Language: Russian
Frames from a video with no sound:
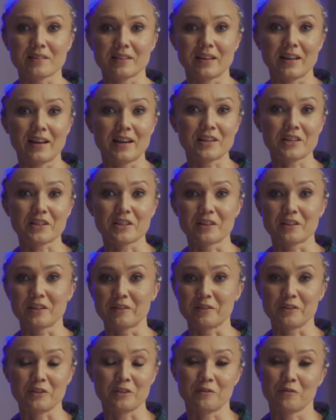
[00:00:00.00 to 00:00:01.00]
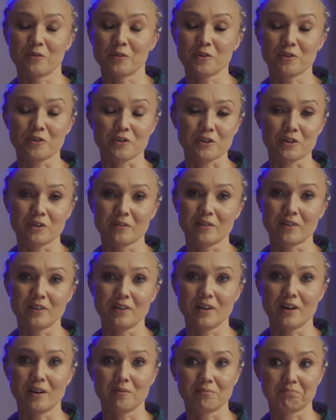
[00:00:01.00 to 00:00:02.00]
заряжены с сегодняшнего
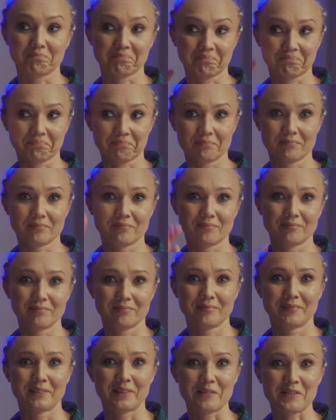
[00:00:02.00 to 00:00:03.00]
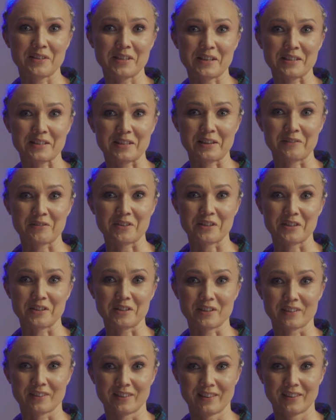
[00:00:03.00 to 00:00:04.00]
дня на все
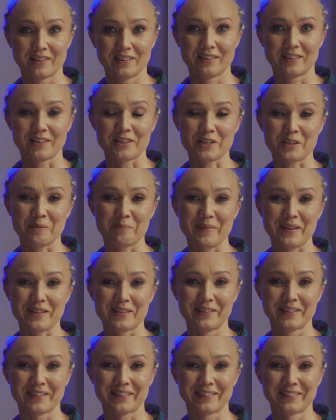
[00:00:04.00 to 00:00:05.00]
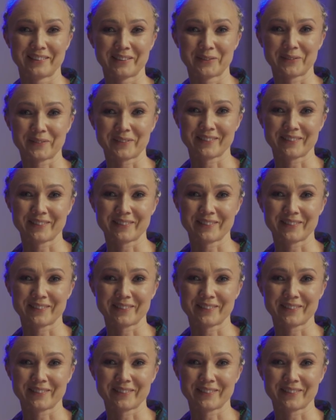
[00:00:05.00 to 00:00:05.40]
оставшиеся наши пять городов.